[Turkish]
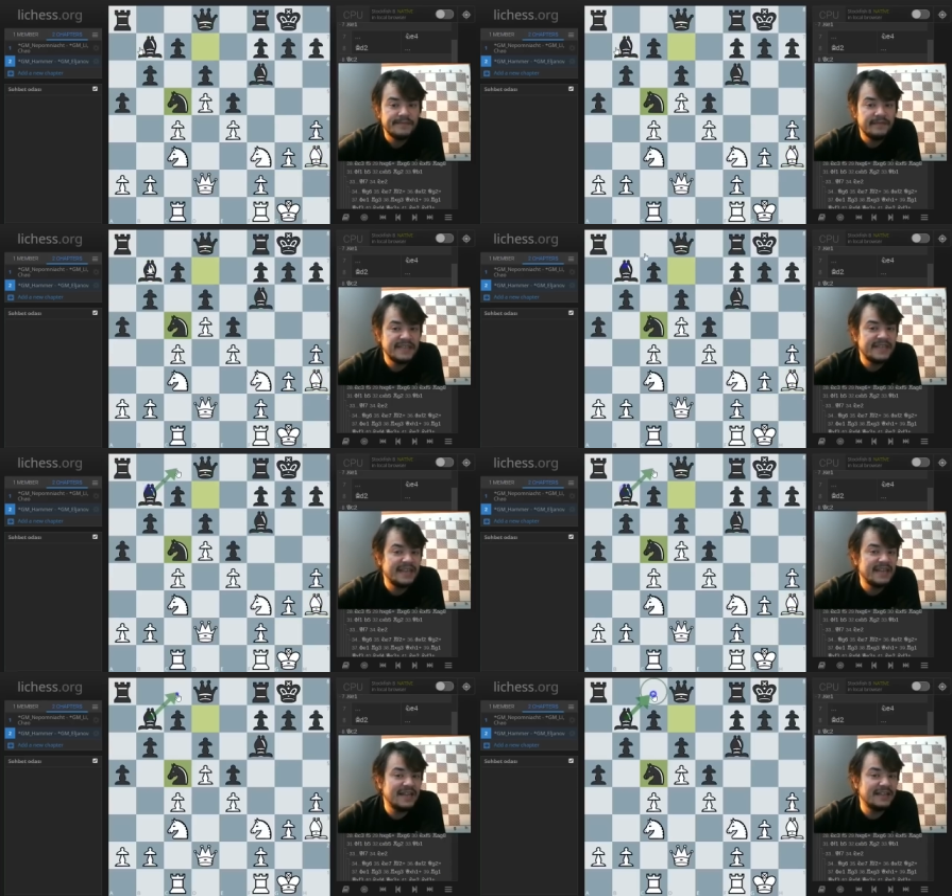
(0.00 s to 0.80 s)
Ve
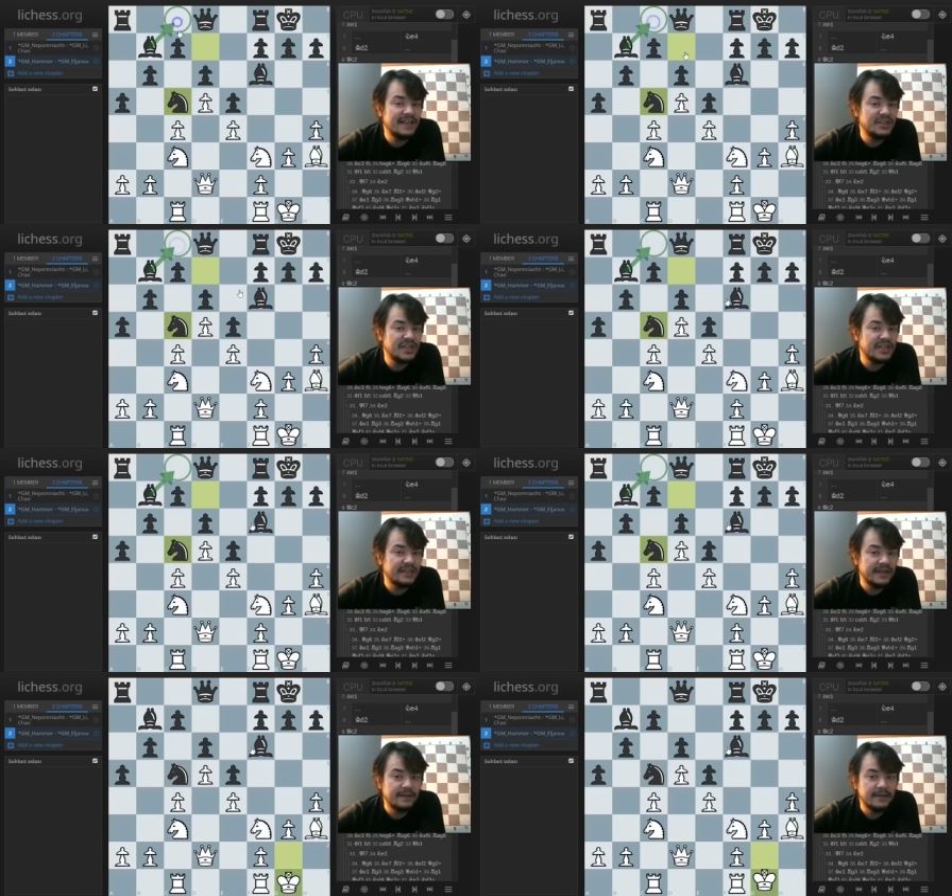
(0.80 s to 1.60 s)
siyahlar da aynı
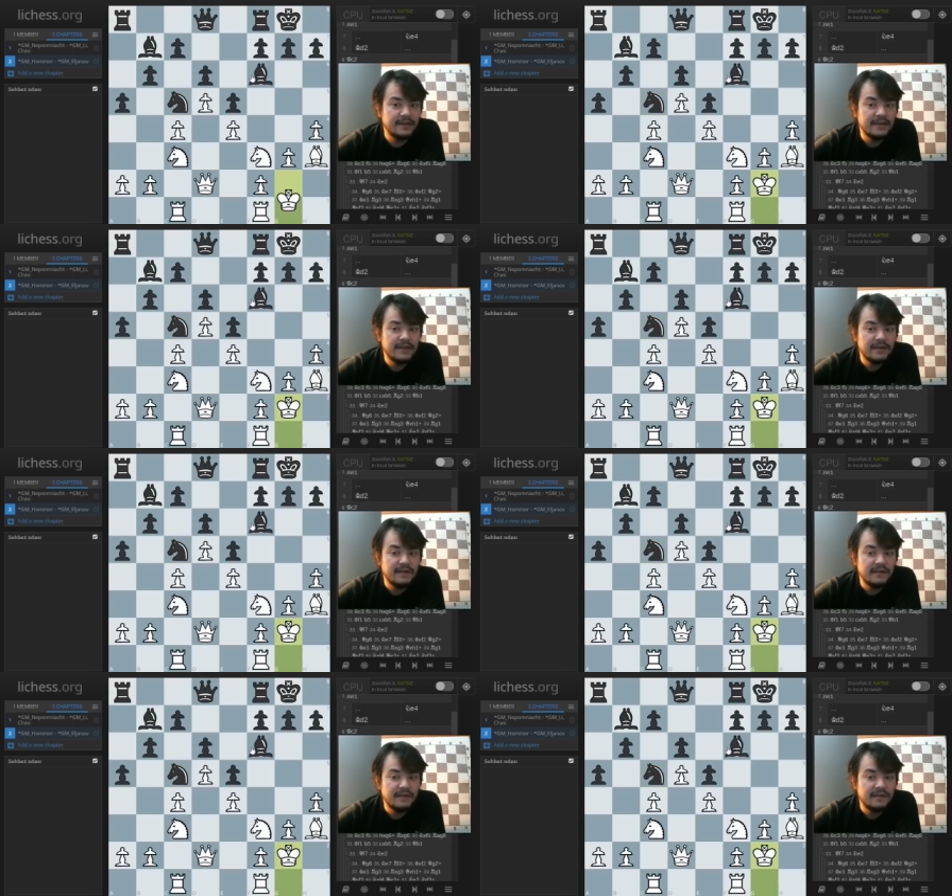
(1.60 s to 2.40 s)
şekilde
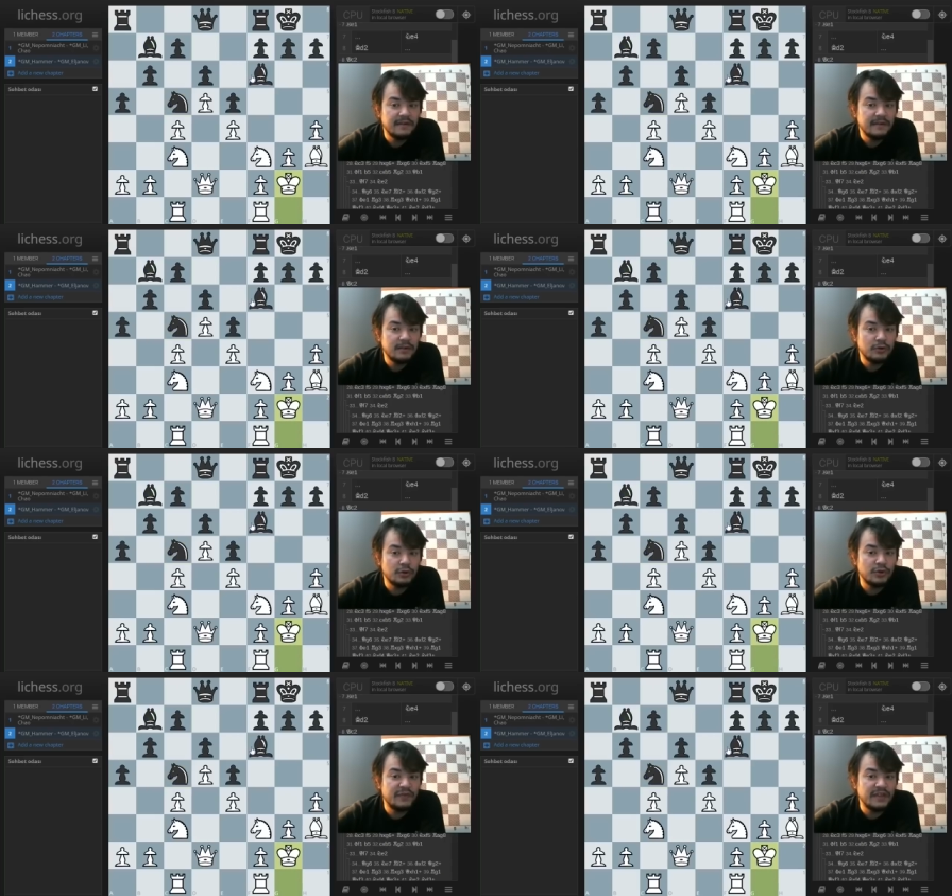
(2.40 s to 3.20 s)

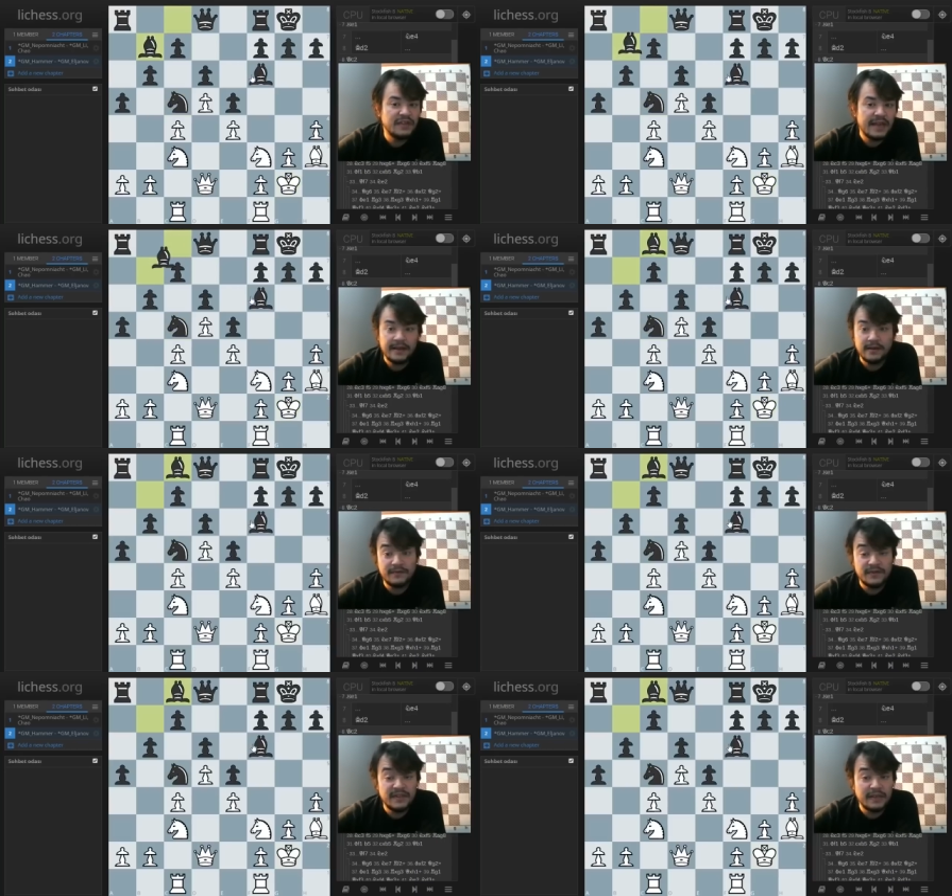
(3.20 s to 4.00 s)
kötü filine
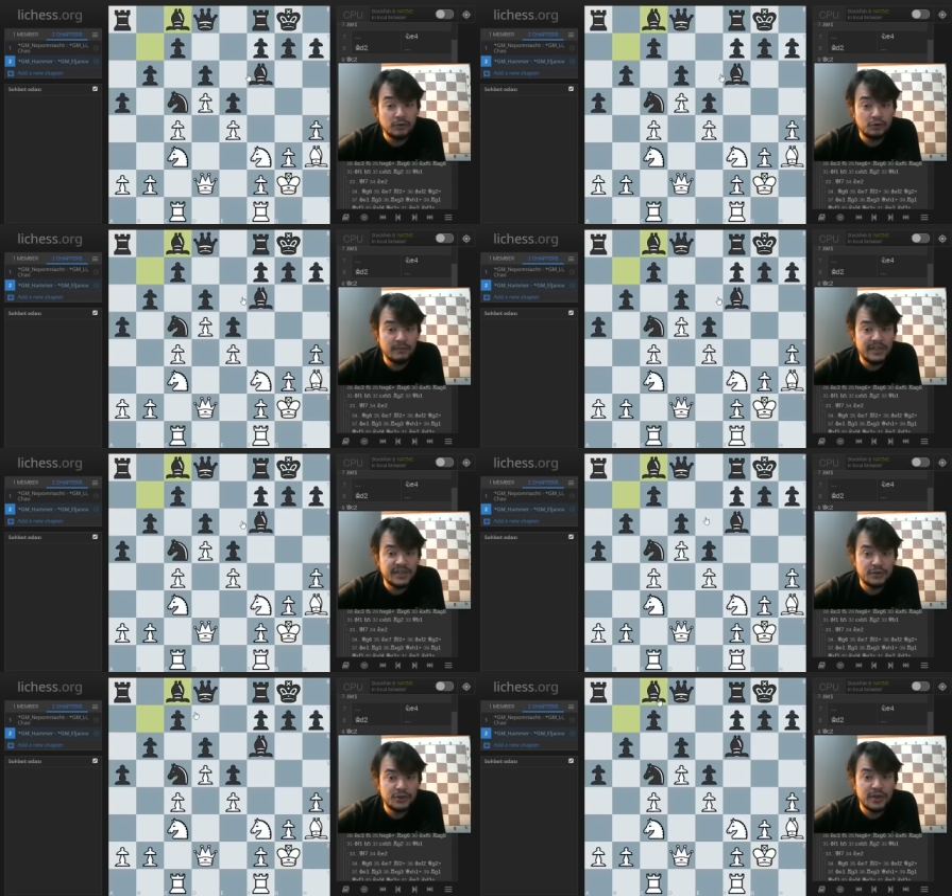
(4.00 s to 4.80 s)
filinden kurtulmaya
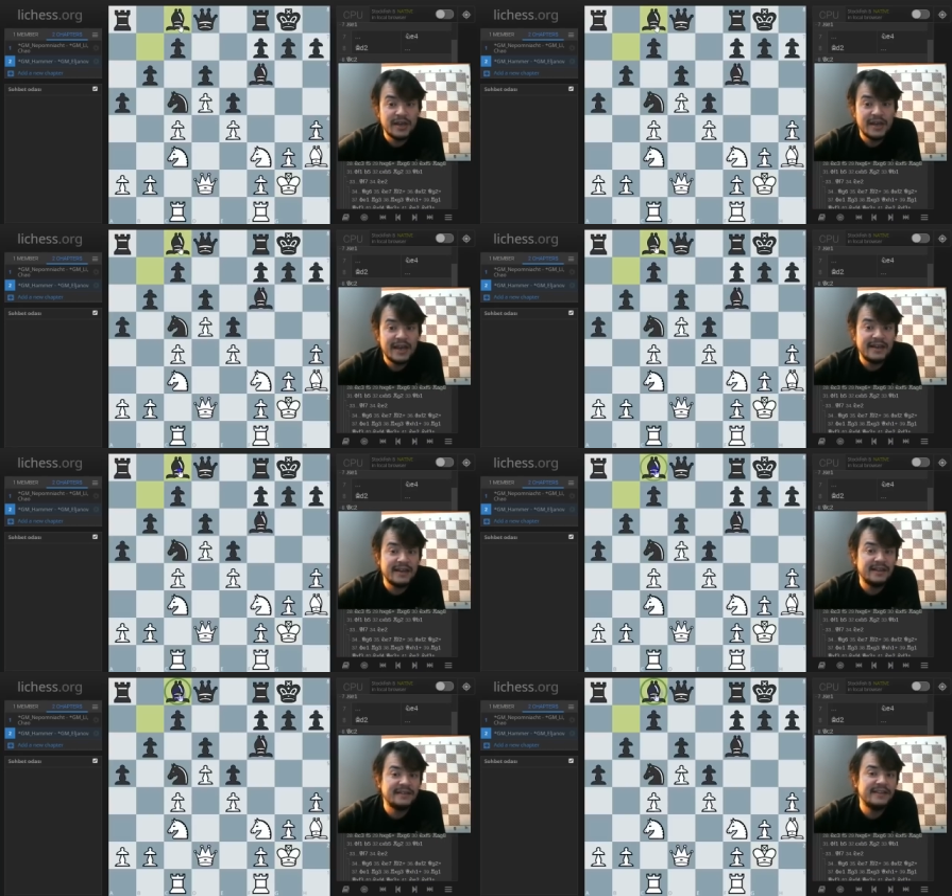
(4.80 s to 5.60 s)
çalışıyor. Her ne
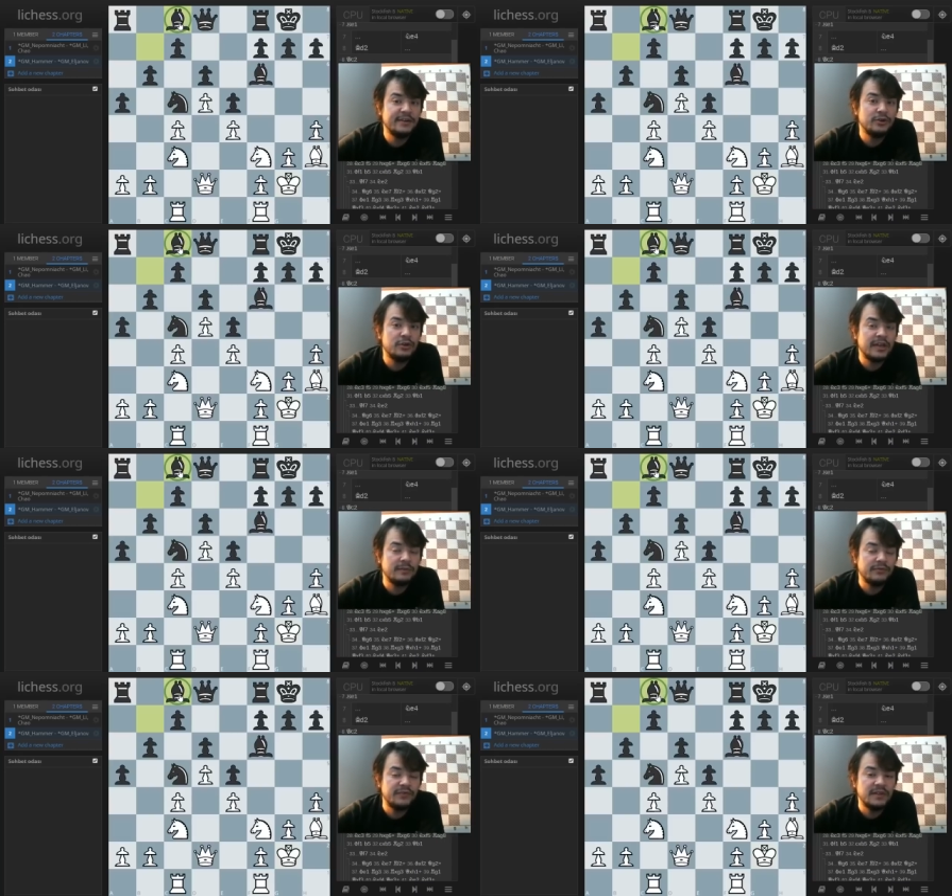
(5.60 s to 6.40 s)
kadar teorik olarak
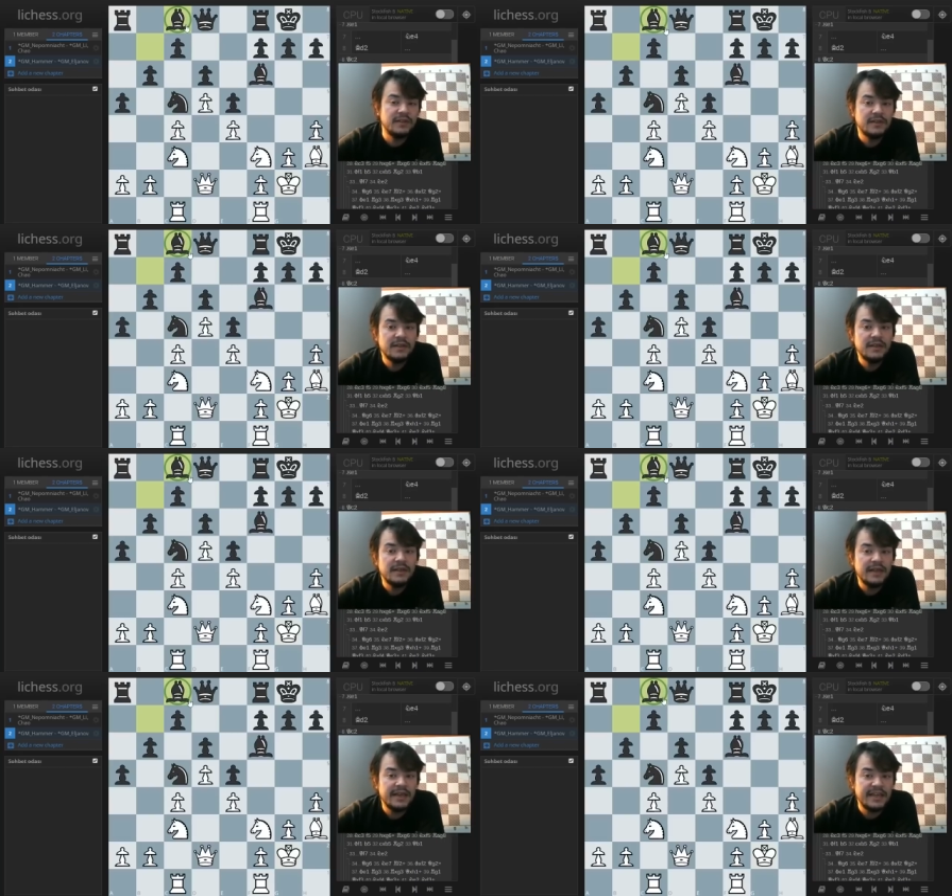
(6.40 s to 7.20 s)
bu fil
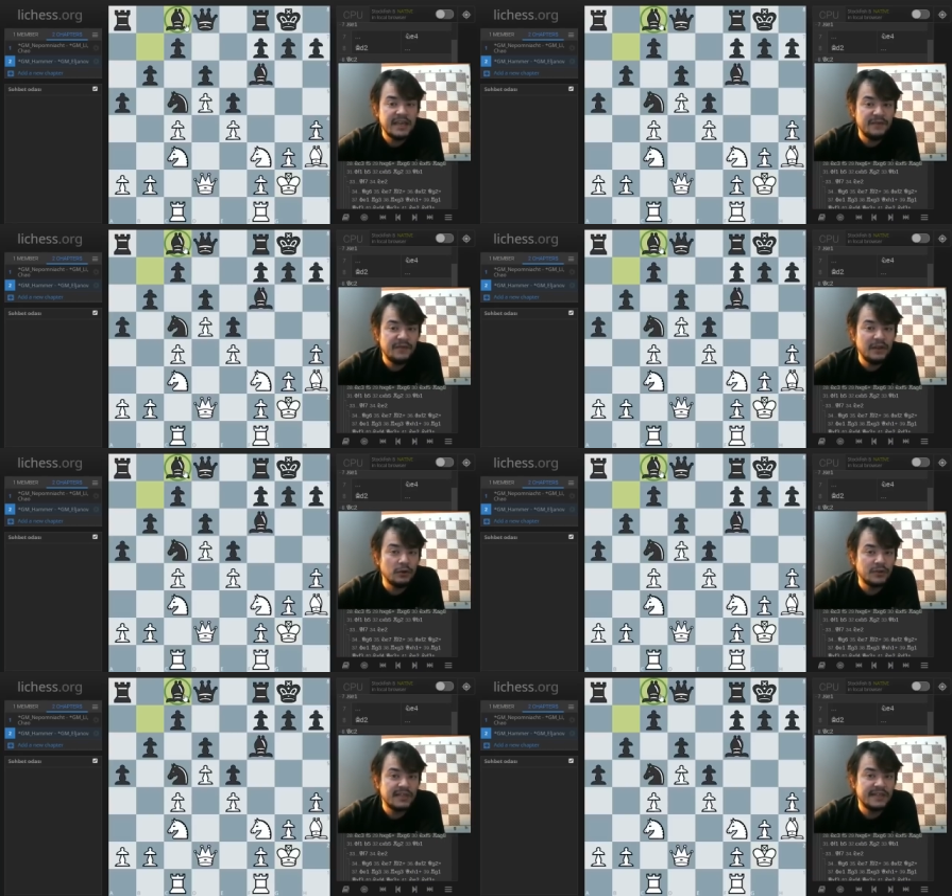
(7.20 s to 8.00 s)
e, iyi fili
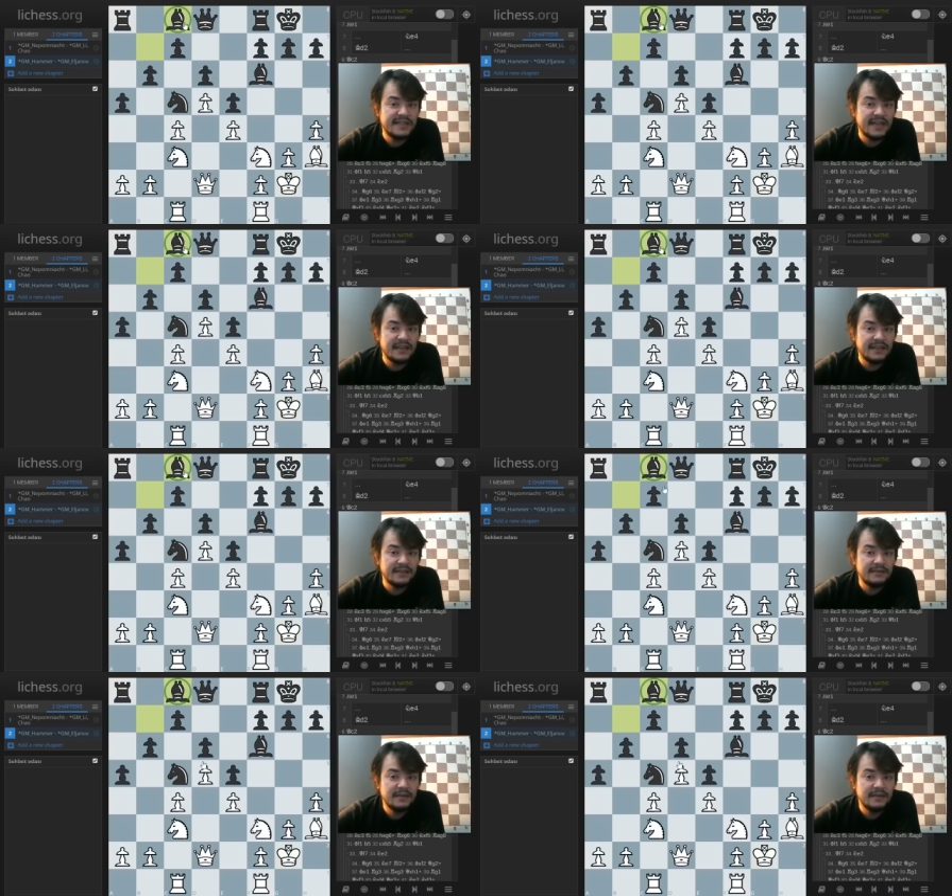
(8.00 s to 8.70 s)
olsa da siyahların